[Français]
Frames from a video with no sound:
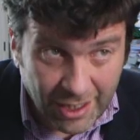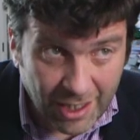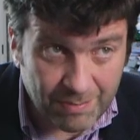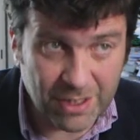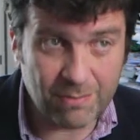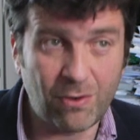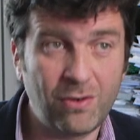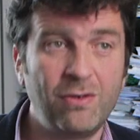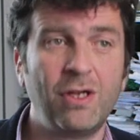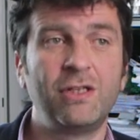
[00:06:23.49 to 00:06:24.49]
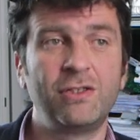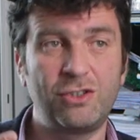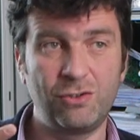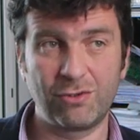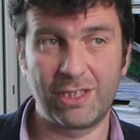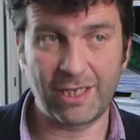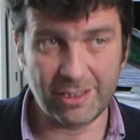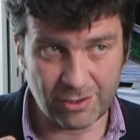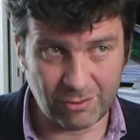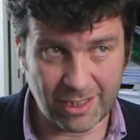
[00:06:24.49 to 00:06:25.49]
rapidement sur des
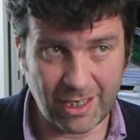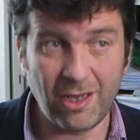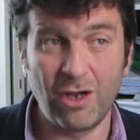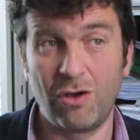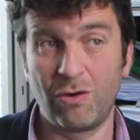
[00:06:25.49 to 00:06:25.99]
résultats